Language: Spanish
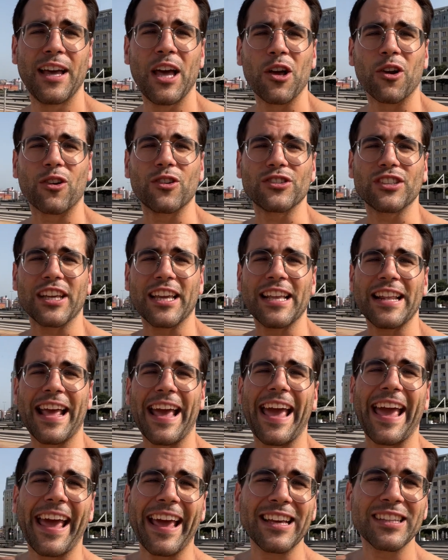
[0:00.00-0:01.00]
conseguir
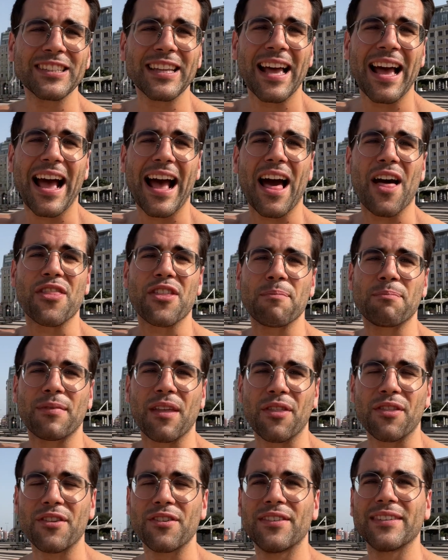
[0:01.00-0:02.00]
esa
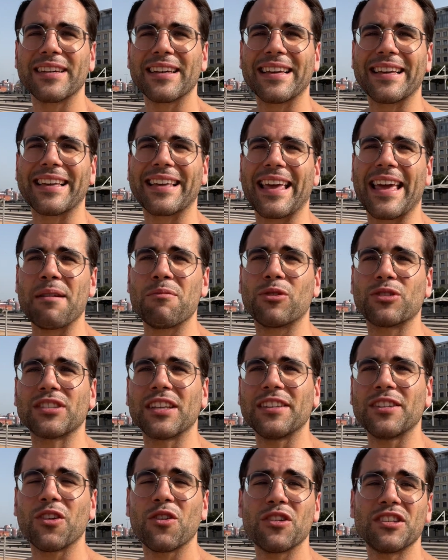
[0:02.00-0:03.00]
aceptación que hemos
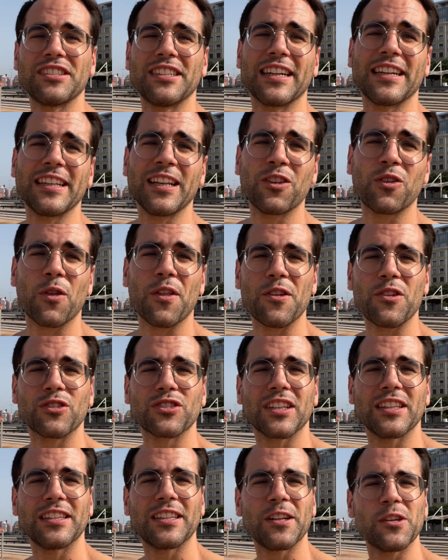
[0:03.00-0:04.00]
sentido de chiquitito, de no
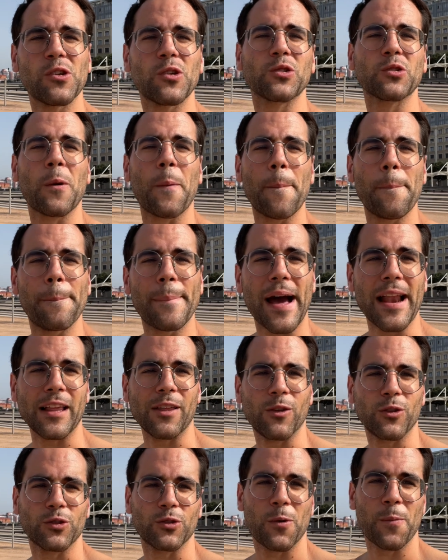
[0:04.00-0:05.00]
sentirnos
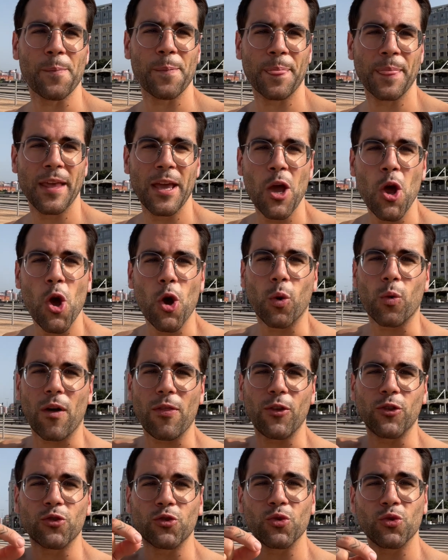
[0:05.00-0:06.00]
válidos.
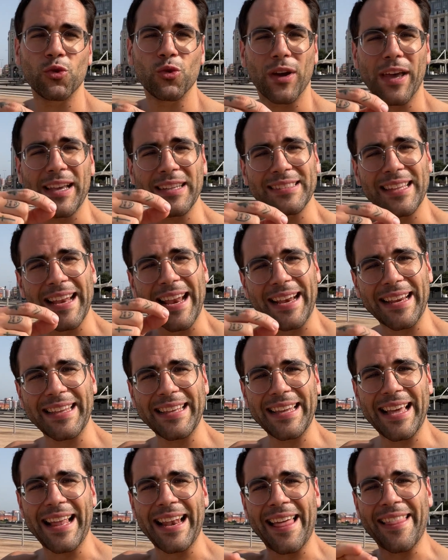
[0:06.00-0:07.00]
Cuando tú esta
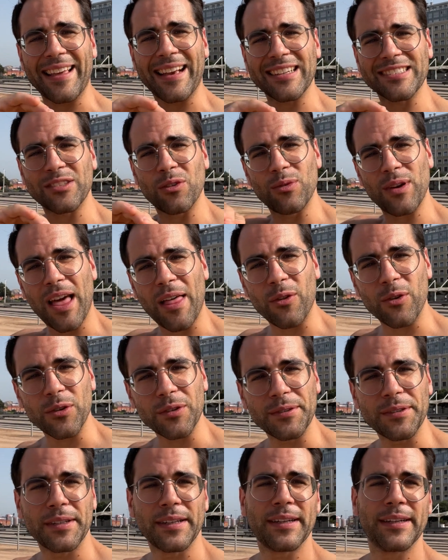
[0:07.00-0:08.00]
energía la dejas a un lado,
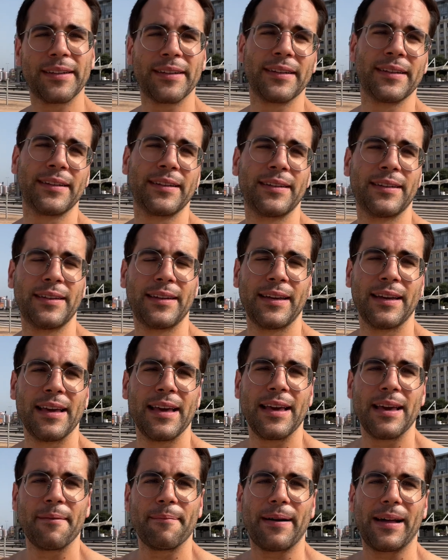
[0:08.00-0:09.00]

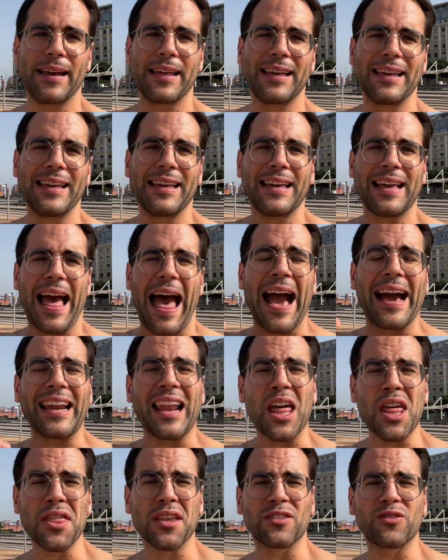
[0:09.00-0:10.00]
¿vale?
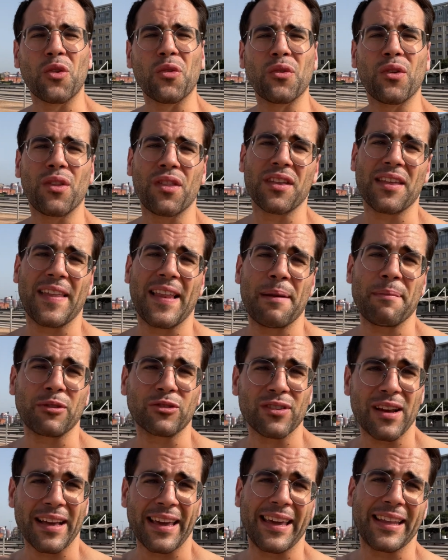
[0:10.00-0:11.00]
Agradeces todos los días de la
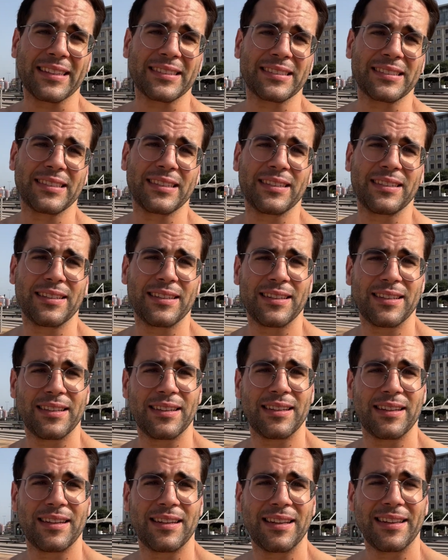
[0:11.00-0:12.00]
persona que eres
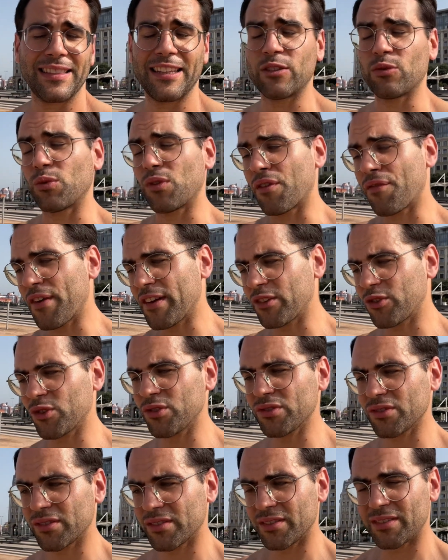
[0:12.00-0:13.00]
de tus
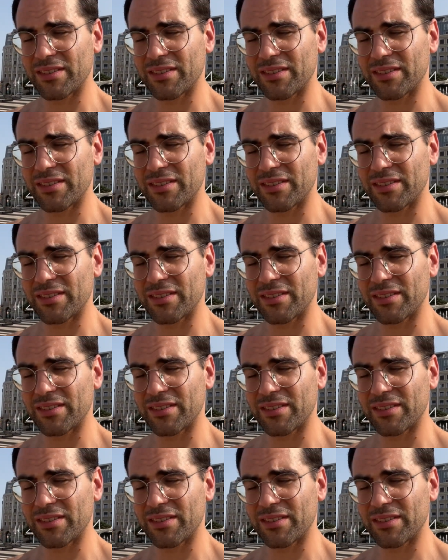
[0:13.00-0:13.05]
defectos